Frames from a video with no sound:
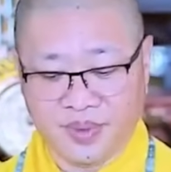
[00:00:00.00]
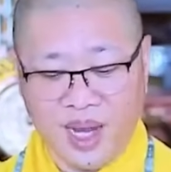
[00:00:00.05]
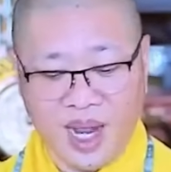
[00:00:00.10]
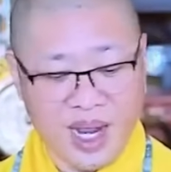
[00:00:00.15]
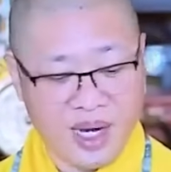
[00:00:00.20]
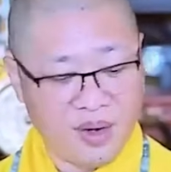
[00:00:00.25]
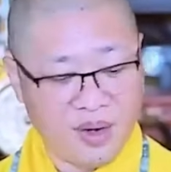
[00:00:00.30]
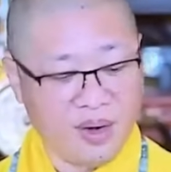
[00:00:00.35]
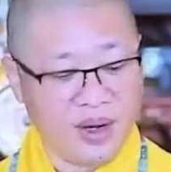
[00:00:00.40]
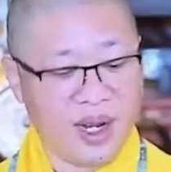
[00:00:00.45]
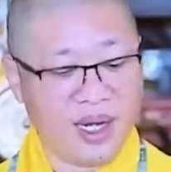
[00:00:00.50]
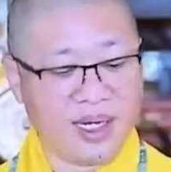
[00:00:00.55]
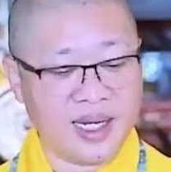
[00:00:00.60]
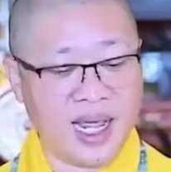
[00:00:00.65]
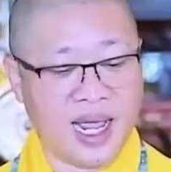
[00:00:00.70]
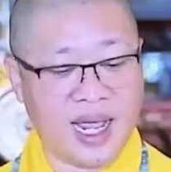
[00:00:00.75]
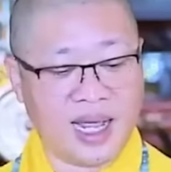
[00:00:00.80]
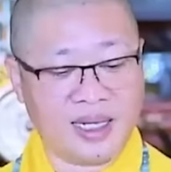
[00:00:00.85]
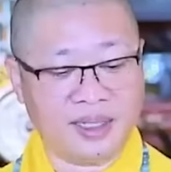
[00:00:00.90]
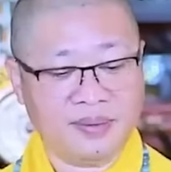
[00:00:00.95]
Hay nói đơn
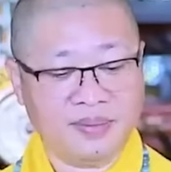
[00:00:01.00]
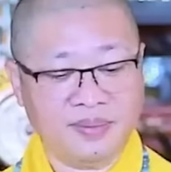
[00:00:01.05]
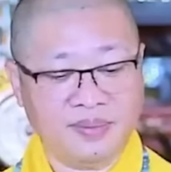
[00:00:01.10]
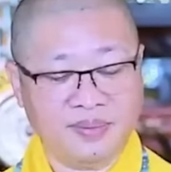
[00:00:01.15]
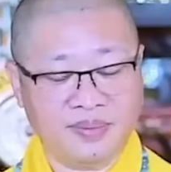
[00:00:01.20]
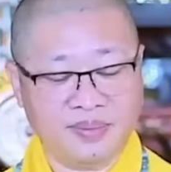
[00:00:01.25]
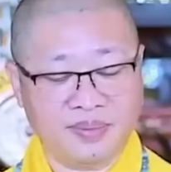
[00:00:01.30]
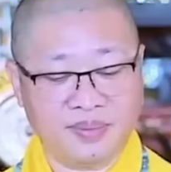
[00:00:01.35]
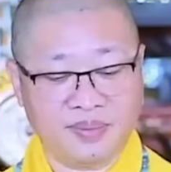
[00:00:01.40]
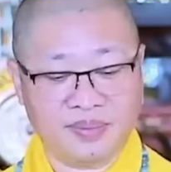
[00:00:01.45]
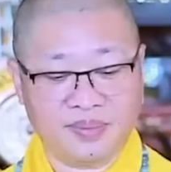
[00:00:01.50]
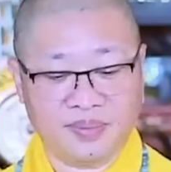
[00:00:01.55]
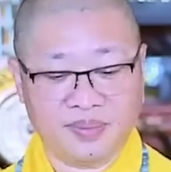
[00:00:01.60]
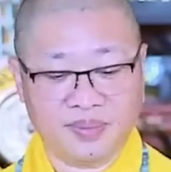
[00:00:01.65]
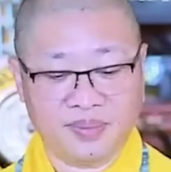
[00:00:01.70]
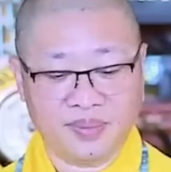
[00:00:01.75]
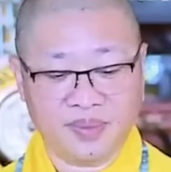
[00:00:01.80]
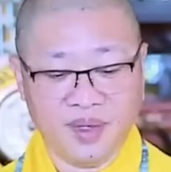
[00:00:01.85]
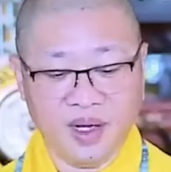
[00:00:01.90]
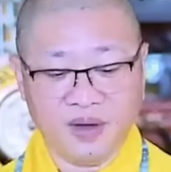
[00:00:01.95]
giản,
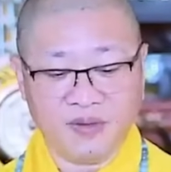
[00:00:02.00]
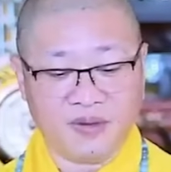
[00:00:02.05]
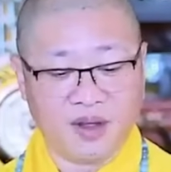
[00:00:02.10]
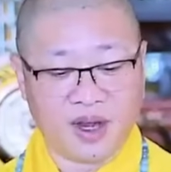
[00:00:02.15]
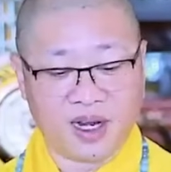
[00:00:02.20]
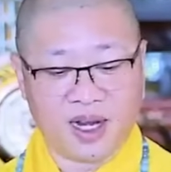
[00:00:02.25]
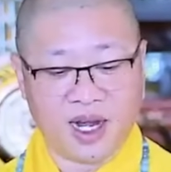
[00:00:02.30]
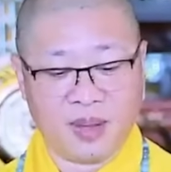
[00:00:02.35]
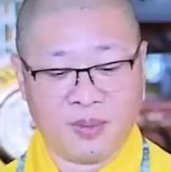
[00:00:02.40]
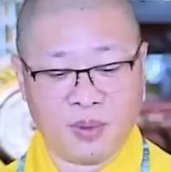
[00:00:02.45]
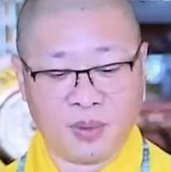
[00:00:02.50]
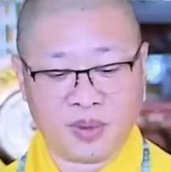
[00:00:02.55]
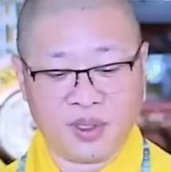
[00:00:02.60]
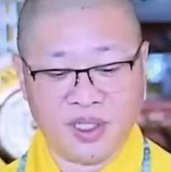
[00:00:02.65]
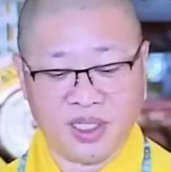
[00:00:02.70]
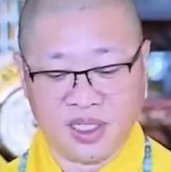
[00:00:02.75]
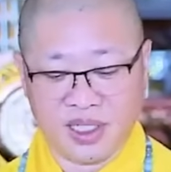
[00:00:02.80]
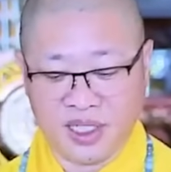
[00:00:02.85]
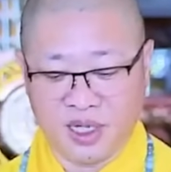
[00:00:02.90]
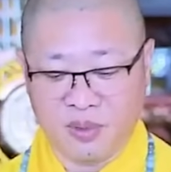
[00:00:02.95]
Đức Phật là một
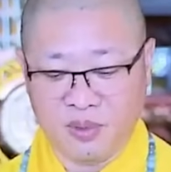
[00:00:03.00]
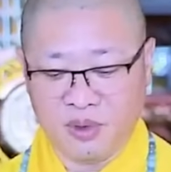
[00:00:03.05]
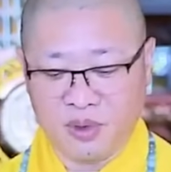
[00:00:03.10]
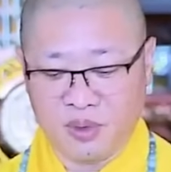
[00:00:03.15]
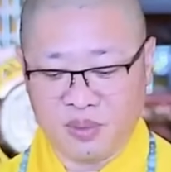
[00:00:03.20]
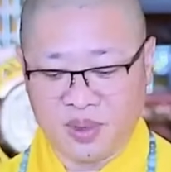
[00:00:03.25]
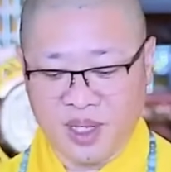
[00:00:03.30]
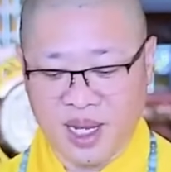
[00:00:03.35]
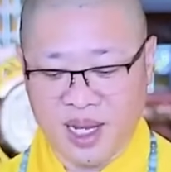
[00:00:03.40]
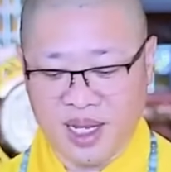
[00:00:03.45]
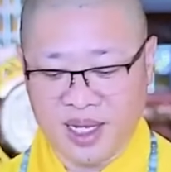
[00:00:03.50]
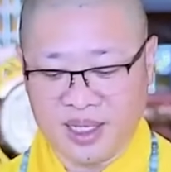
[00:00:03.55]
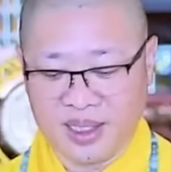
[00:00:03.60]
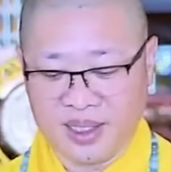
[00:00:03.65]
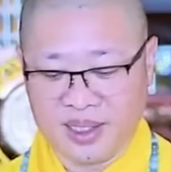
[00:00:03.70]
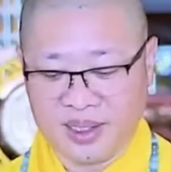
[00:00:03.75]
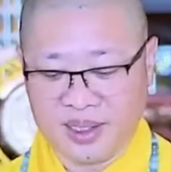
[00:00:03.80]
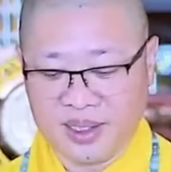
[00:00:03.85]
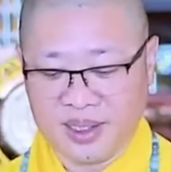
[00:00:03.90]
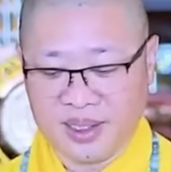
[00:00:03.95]
người giống chúng ta,
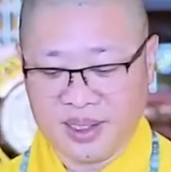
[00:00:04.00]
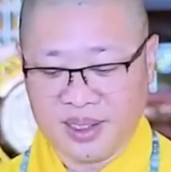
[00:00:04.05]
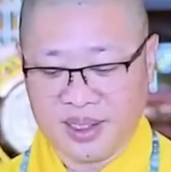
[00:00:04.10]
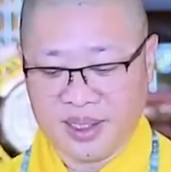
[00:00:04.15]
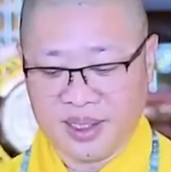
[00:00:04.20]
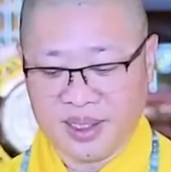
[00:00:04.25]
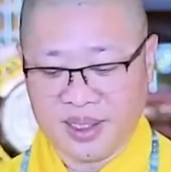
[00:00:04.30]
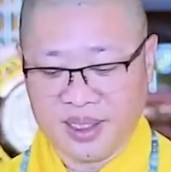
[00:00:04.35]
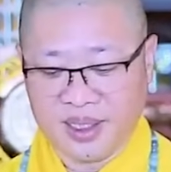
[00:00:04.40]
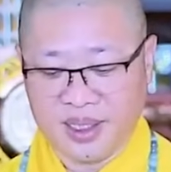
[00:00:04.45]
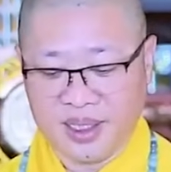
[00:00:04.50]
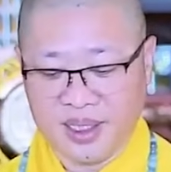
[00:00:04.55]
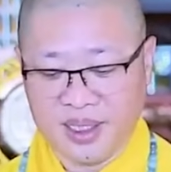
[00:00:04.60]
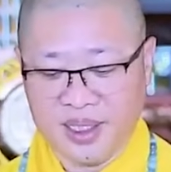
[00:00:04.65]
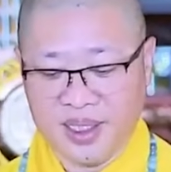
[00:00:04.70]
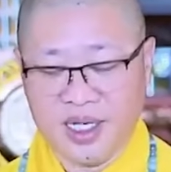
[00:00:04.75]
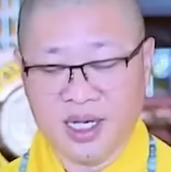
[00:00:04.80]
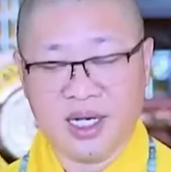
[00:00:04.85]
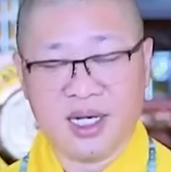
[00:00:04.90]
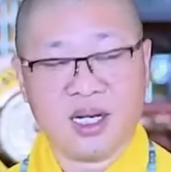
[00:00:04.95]

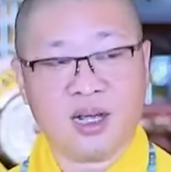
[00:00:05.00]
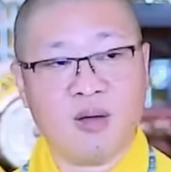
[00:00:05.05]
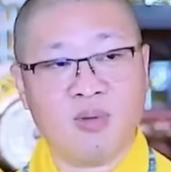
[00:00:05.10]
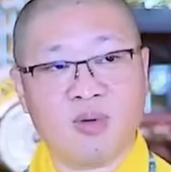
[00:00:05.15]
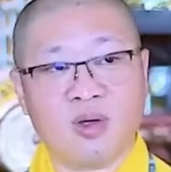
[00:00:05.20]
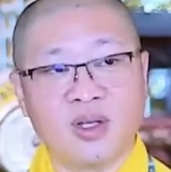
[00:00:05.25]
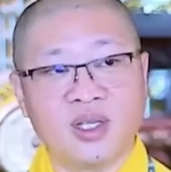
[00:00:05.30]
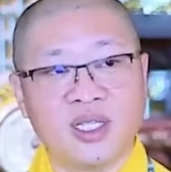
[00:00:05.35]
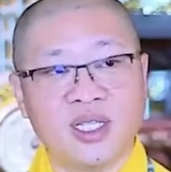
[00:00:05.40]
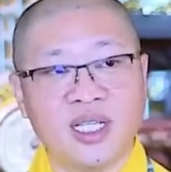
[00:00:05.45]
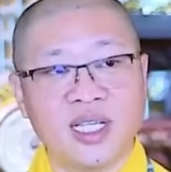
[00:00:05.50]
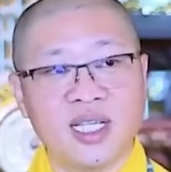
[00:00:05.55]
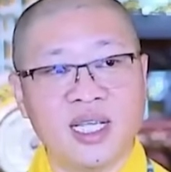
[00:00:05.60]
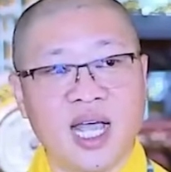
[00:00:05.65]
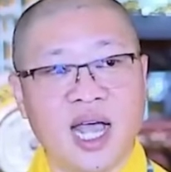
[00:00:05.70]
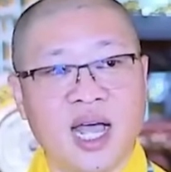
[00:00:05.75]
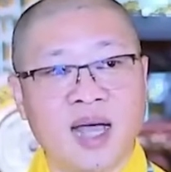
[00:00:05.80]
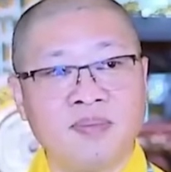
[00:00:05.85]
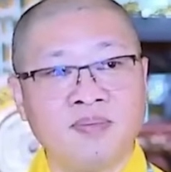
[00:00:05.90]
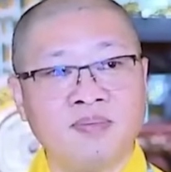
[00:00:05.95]
nhưng không có si
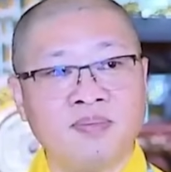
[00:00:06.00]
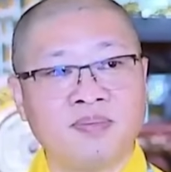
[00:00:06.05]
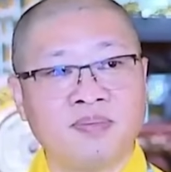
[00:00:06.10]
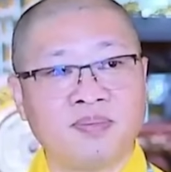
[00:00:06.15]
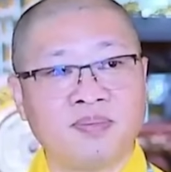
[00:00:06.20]
ám,